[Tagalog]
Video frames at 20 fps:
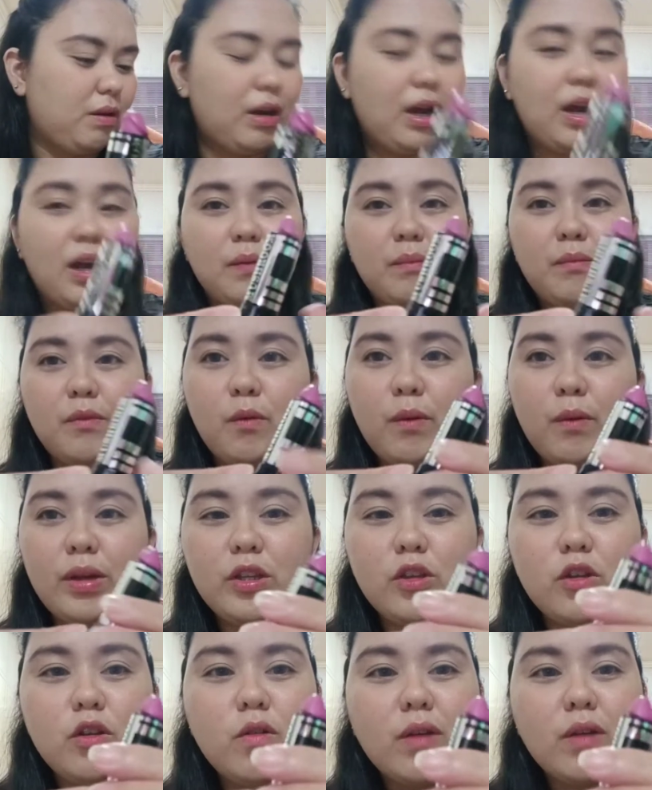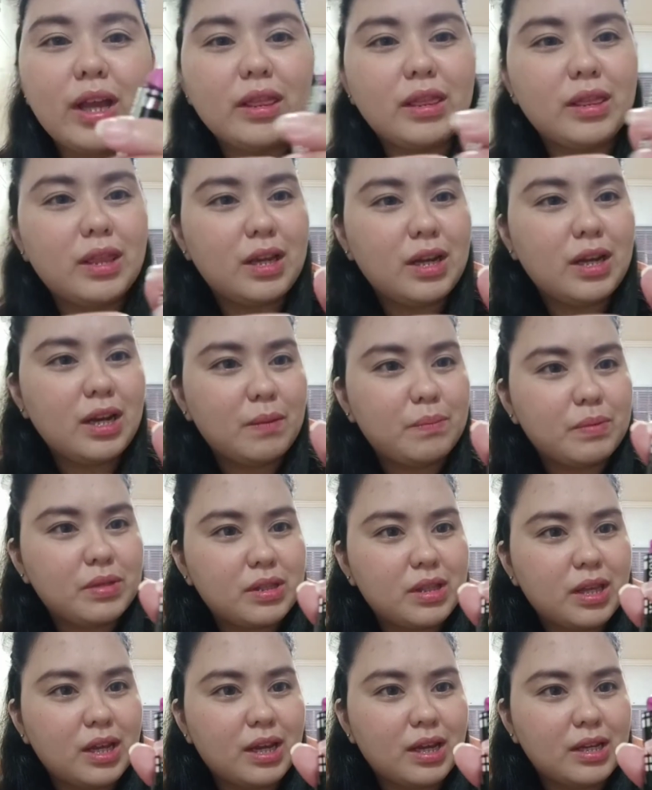um, when you look at the
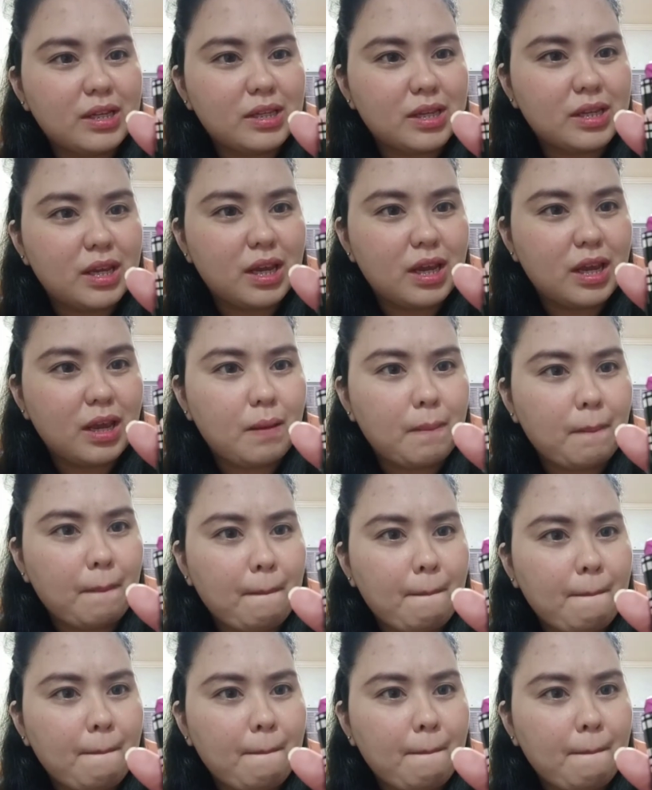lipstick kasi,